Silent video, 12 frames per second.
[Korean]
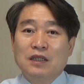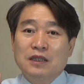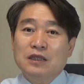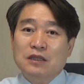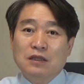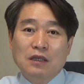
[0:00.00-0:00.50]

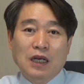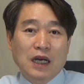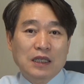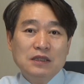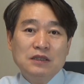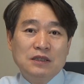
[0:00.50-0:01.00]

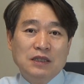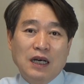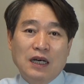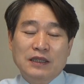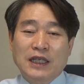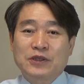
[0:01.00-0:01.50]
히틀러가
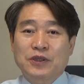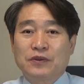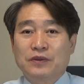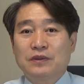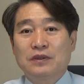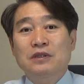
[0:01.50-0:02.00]
2차
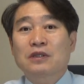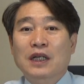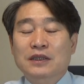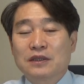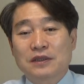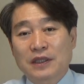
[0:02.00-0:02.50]
대전
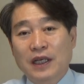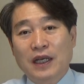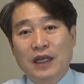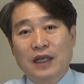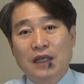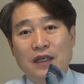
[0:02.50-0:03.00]
일어났을
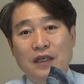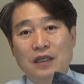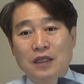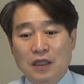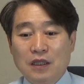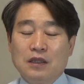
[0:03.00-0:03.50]
때
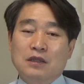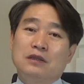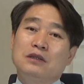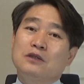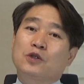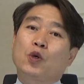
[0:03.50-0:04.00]

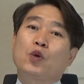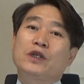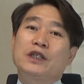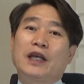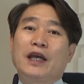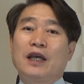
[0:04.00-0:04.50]
그
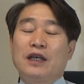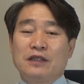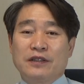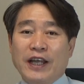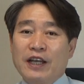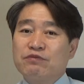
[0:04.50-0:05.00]
독일의
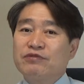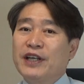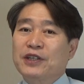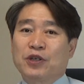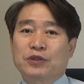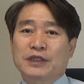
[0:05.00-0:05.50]

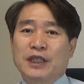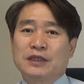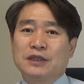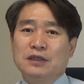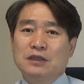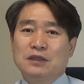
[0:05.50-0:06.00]
내부의
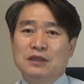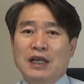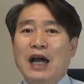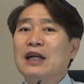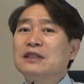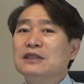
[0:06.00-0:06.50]
경제는
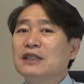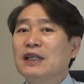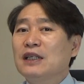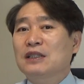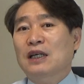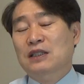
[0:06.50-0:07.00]

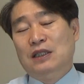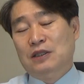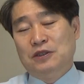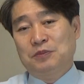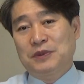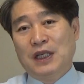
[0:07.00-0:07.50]
한계에
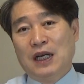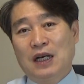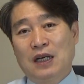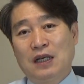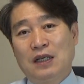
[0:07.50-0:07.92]
다다랐습니다.